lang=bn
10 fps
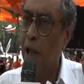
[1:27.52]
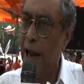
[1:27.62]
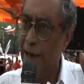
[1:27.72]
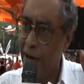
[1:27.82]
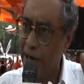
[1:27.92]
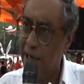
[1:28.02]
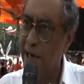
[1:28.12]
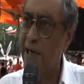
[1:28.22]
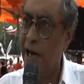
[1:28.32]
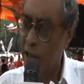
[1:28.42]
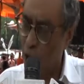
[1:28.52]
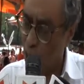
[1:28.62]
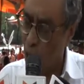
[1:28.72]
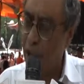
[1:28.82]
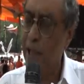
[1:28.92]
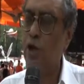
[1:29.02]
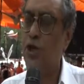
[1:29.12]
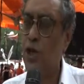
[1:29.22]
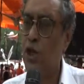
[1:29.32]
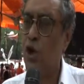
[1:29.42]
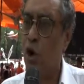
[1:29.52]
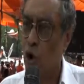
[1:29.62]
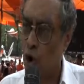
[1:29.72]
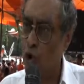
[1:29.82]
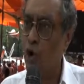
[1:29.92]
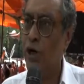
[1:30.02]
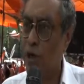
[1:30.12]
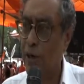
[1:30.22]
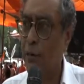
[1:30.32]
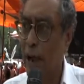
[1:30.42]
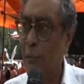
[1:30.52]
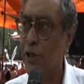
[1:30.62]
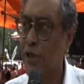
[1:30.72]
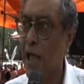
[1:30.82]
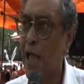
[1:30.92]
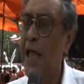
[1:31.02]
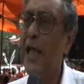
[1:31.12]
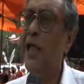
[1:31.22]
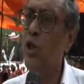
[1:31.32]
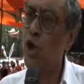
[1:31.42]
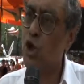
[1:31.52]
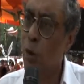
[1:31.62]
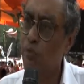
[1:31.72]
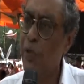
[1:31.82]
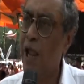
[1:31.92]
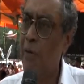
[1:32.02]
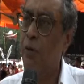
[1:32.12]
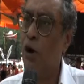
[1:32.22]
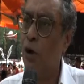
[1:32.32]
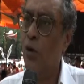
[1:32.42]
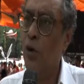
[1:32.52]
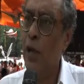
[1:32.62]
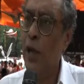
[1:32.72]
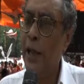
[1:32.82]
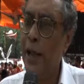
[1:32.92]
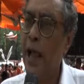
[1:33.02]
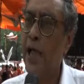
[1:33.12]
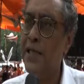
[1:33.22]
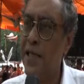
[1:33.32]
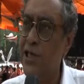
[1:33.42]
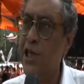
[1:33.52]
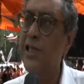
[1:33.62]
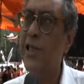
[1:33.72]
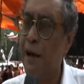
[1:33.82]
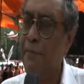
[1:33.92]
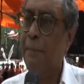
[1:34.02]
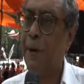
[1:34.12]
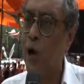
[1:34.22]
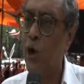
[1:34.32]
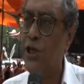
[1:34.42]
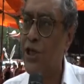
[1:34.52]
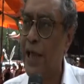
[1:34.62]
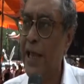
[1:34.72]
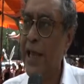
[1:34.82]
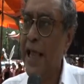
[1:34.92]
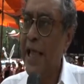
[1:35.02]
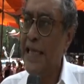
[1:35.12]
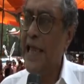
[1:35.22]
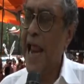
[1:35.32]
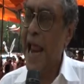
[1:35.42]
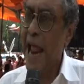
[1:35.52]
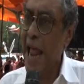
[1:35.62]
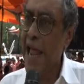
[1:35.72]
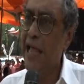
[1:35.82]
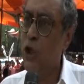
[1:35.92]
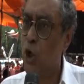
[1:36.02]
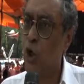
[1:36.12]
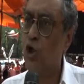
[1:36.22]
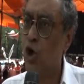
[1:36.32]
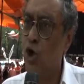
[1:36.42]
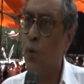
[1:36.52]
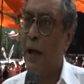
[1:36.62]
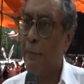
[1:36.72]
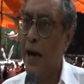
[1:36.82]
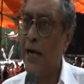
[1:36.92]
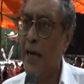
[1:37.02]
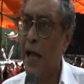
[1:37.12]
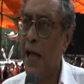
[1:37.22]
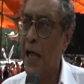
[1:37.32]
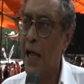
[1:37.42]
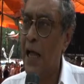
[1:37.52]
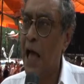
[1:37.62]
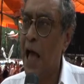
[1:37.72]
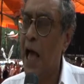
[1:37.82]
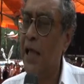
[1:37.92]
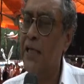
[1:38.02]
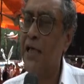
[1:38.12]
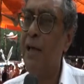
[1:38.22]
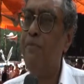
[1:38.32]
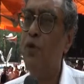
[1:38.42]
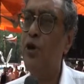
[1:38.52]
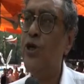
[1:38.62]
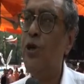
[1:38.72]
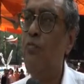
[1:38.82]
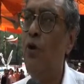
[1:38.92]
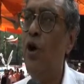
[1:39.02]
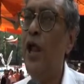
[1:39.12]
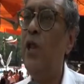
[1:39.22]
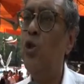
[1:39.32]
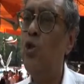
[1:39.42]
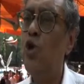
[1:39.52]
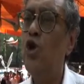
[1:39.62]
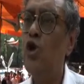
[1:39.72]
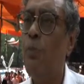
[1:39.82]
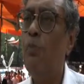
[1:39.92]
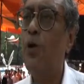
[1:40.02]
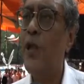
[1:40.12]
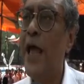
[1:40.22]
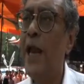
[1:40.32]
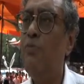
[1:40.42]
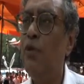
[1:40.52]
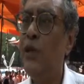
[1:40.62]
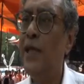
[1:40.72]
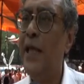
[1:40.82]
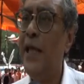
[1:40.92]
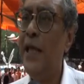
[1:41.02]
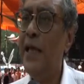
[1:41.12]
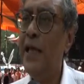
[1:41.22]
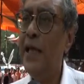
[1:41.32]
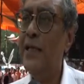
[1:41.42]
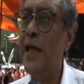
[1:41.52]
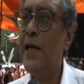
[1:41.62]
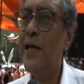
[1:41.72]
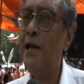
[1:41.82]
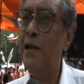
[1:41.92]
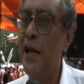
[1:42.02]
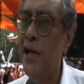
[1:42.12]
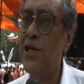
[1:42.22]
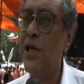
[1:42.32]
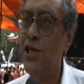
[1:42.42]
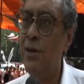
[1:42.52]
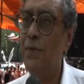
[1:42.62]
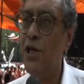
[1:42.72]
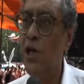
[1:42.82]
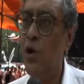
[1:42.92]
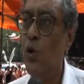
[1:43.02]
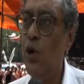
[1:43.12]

অ্যাডমিনিস্ট্রেশনের তো করাই উচিত কঠোর ব্যবস্থা কিন্তু সব থেকে বড় এই আজকে চিন্তার ব্যাপার হচ্ছে যে এই ছোট ছোট ব্যাপারটা আজকে পশ্চিমবঙ্গে দুটো সম্প্রদায়ের মধ্যে যে একটা রিলেশনশিপ ছিল